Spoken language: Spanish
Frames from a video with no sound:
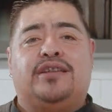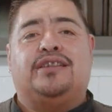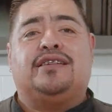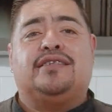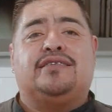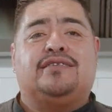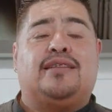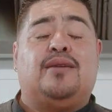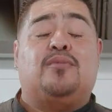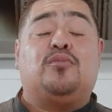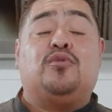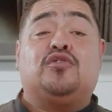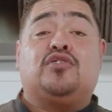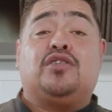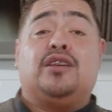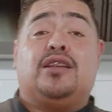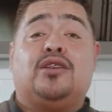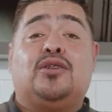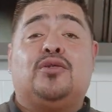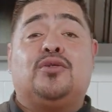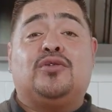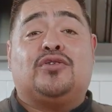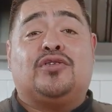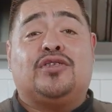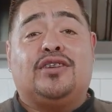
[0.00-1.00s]
y estamos
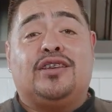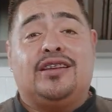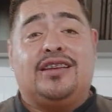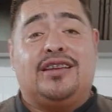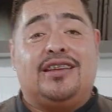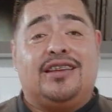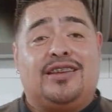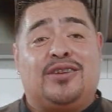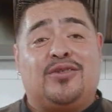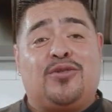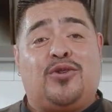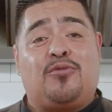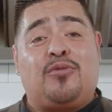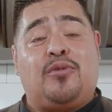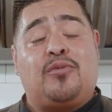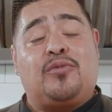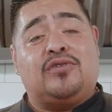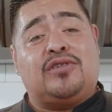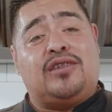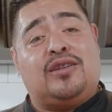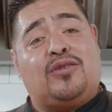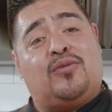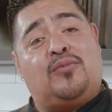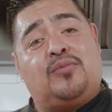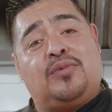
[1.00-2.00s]
en New City. Y hoy
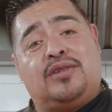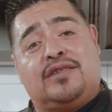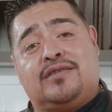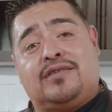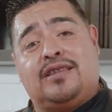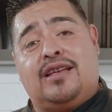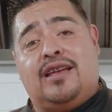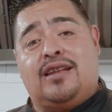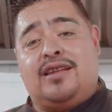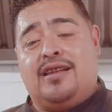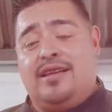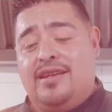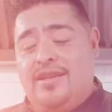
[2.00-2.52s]
vamos a comenzar